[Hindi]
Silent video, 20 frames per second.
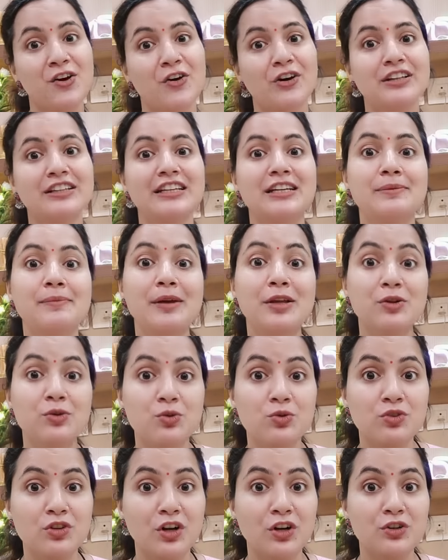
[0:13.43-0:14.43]
और जिन्हें मैं
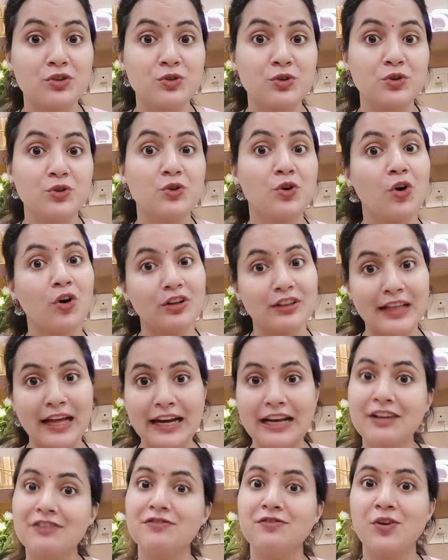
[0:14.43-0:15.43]
यूज़ कर चुकी हूँ और
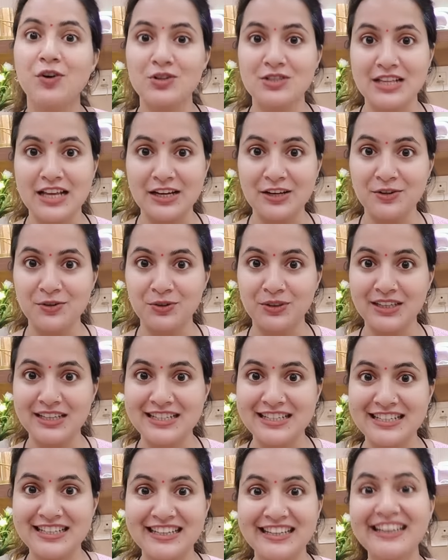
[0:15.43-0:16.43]
तारीफ बहुत सारी होती है
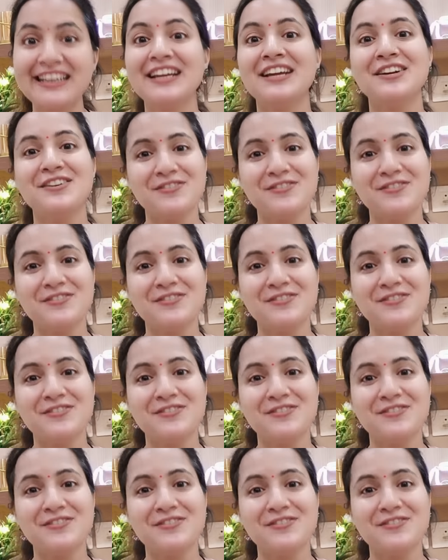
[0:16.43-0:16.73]
जिनकी